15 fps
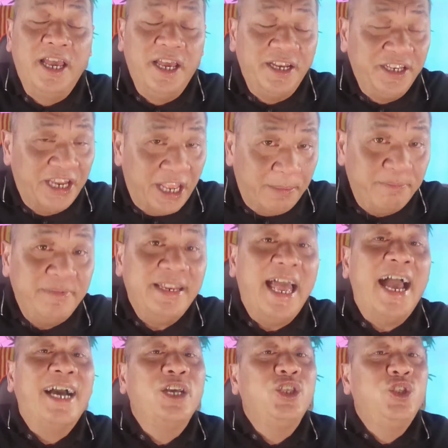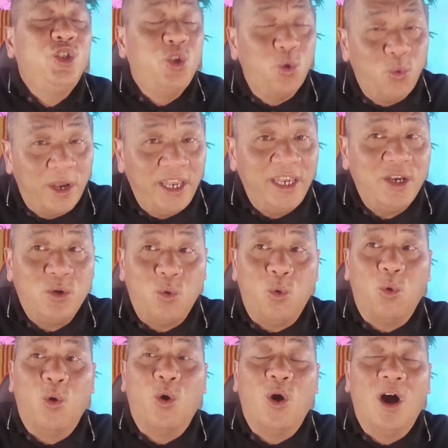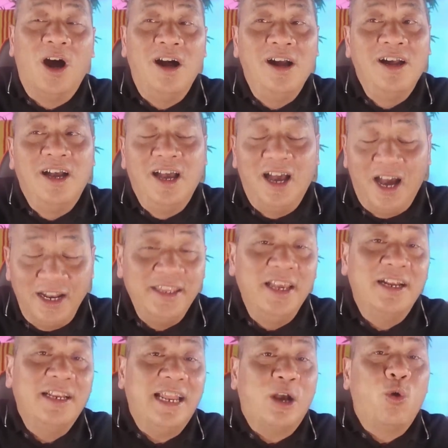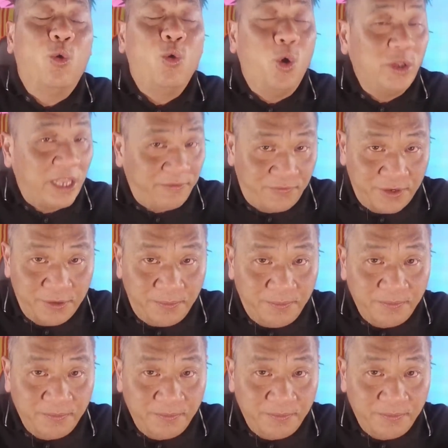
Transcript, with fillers: điểm đáng chú ý của ít nhất là của khối Tây phương